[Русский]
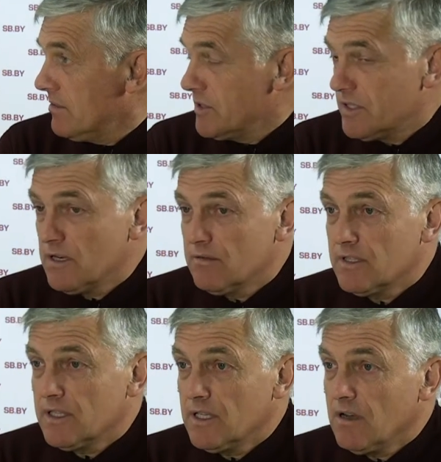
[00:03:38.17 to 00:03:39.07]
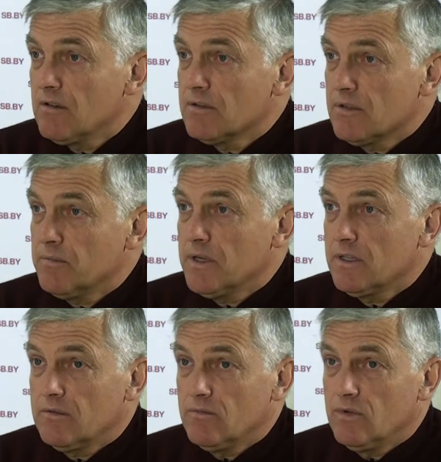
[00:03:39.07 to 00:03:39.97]
Быстрее восстанавливаются,
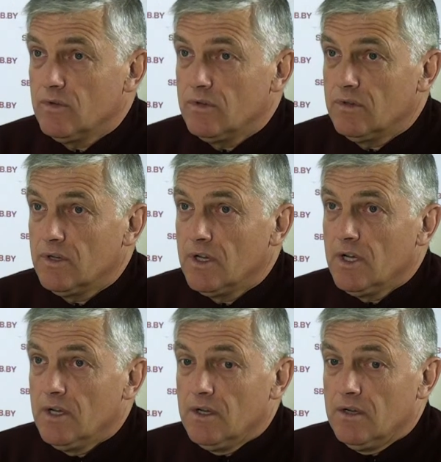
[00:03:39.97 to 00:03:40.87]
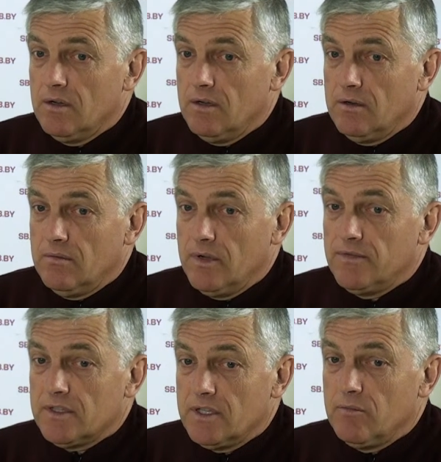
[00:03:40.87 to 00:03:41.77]
поэтому Э, мы
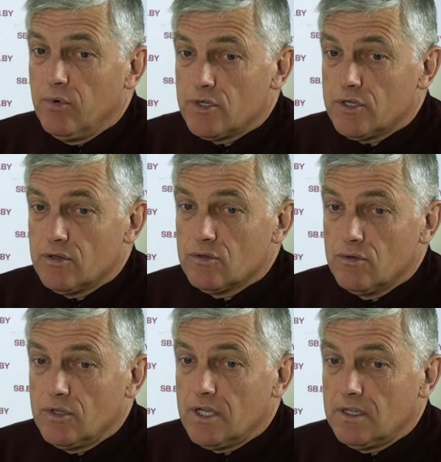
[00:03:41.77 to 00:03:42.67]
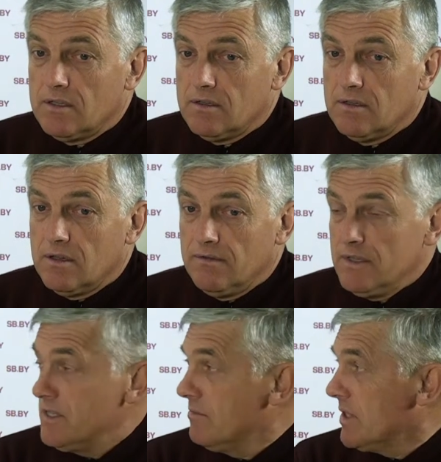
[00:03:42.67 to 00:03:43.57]
всегда больше результат э,
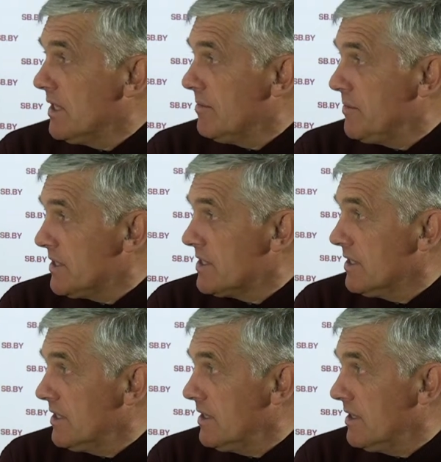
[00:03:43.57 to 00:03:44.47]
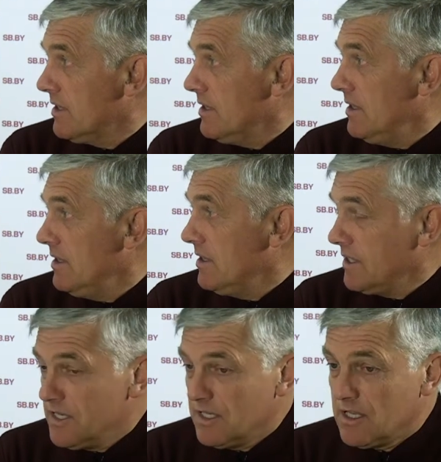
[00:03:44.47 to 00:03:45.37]
видим на персике и
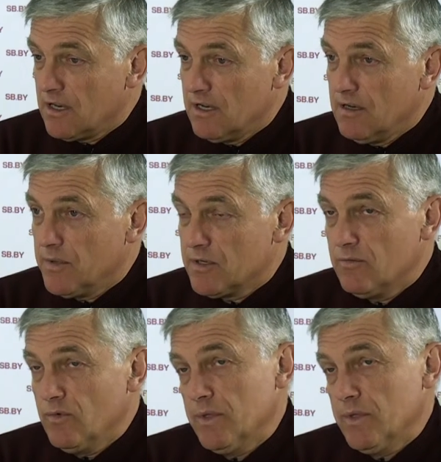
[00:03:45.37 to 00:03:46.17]
на нектарине. Почему?